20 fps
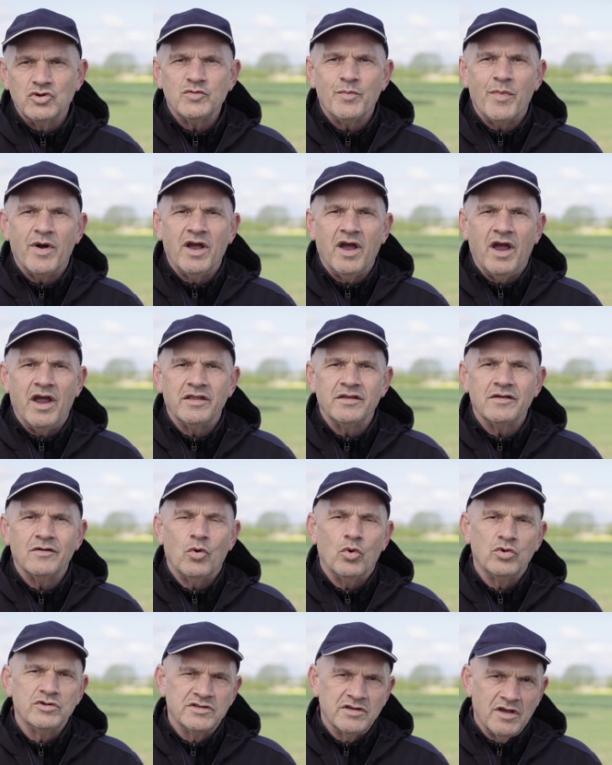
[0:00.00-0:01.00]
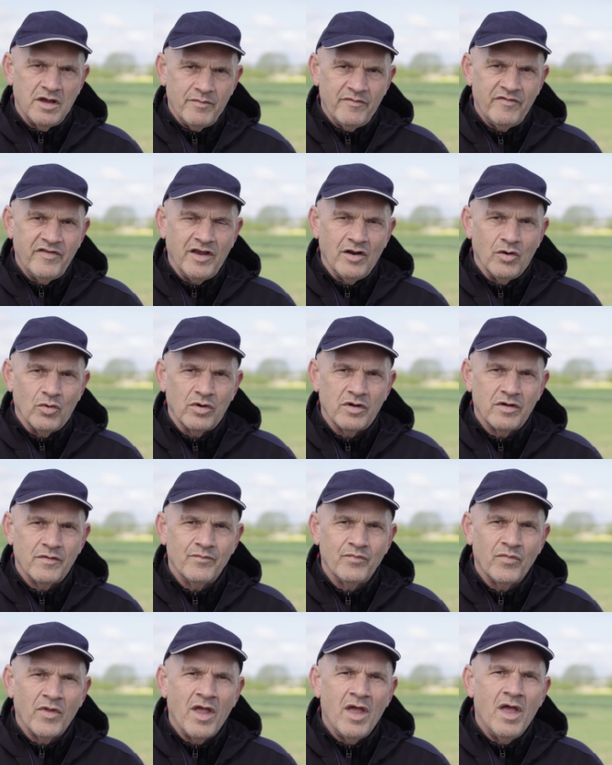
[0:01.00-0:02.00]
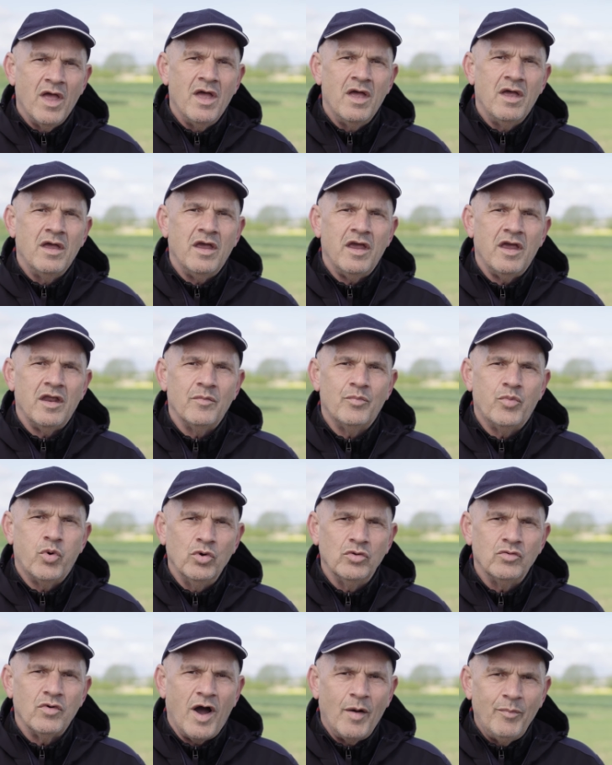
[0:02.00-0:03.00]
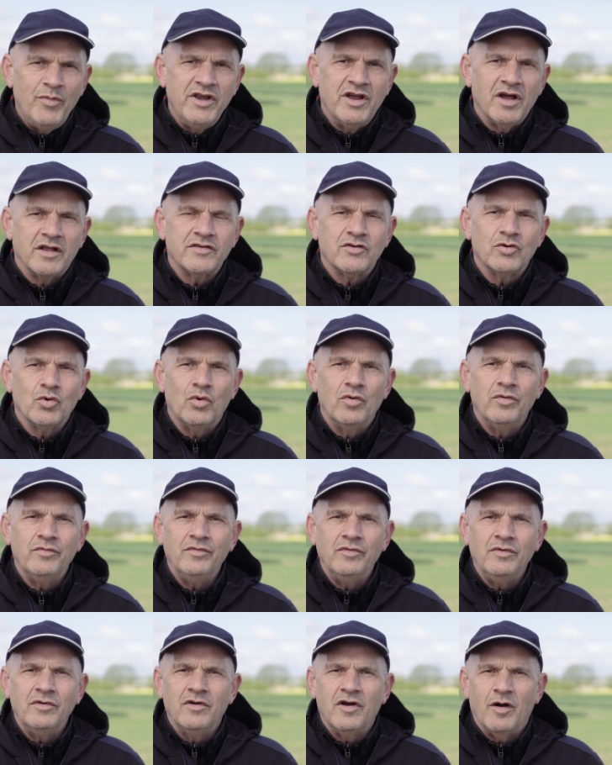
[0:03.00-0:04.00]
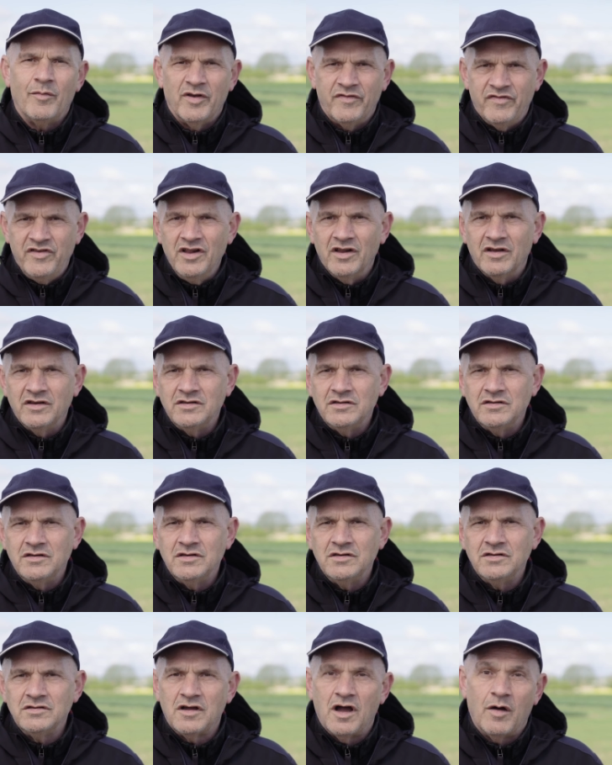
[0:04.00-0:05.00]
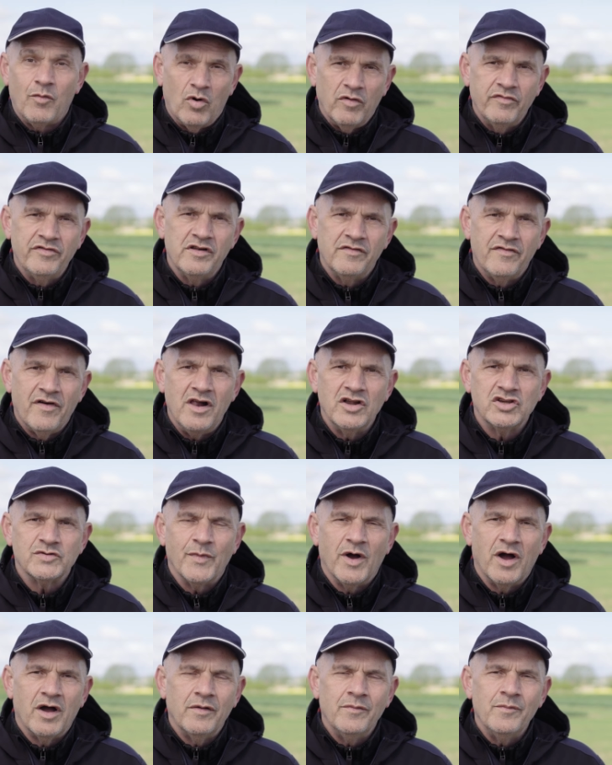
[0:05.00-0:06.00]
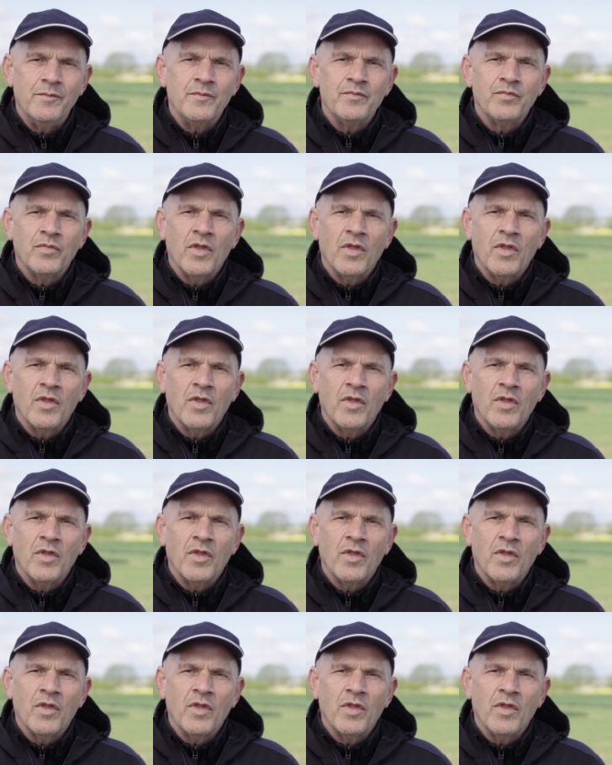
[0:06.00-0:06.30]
Mischbarkeit unsere Empfehlung. In puncto Applikation kann man viel richtig, aber auch viel falsch machen.